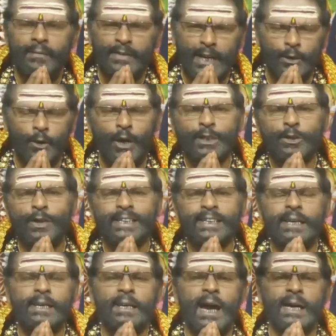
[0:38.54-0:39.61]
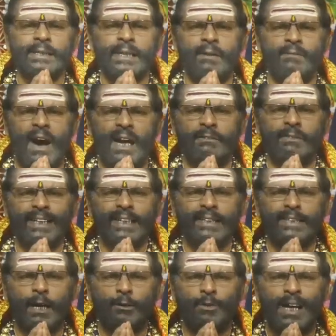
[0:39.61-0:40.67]
அந்த நோய் நொடி இல்லாத வாழ்வை
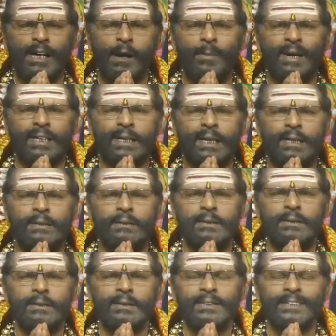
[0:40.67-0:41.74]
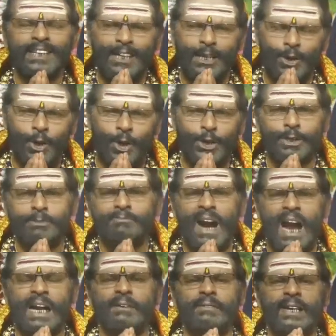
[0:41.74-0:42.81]
இந்த உலக மக்கள் எல்லோரும்
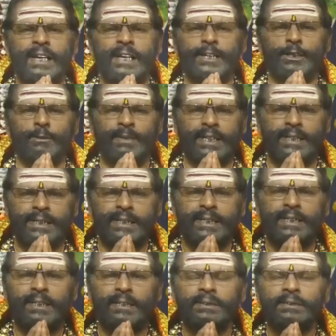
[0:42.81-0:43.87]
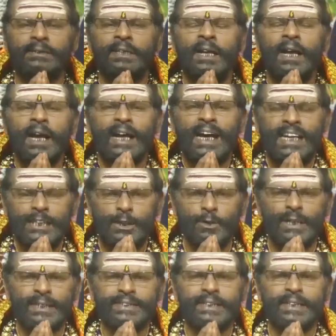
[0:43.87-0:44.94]
வாழ வேண்டும் என்று
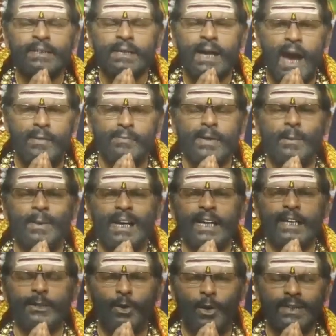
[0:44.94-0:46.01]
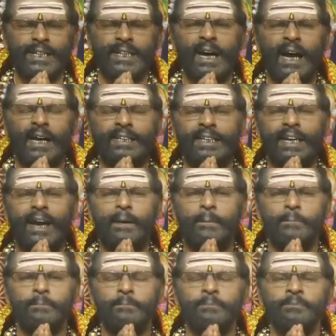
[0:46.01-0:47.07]
கலியுகத்தின் காந்தமலை யோதியாகிய
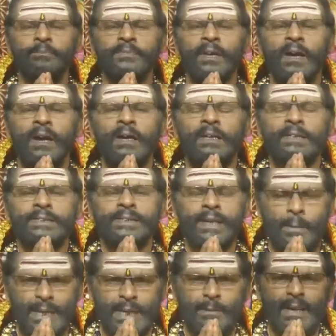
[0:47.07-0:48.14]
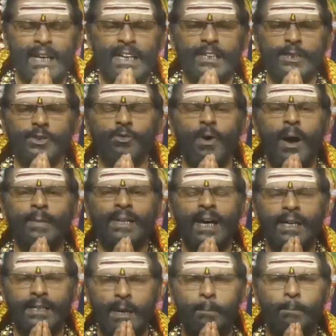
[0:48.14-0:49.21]
சபரிமலை சுவாமி
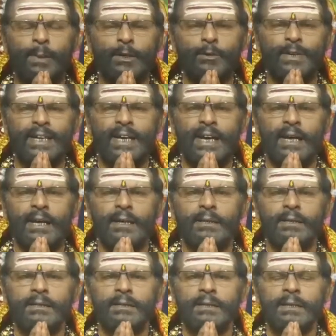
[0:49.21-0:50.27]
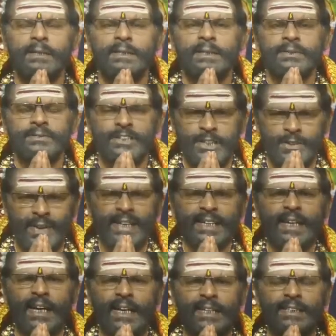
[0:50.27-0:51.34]
ஐயப்பனுடைய
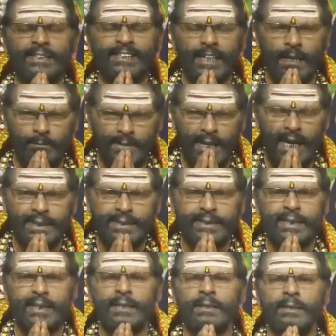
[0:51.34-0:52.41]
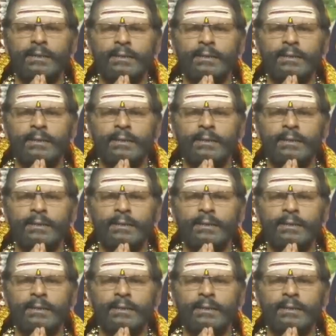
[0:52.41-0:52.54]
திருவடிகளை சிறந்தாழ்த்தி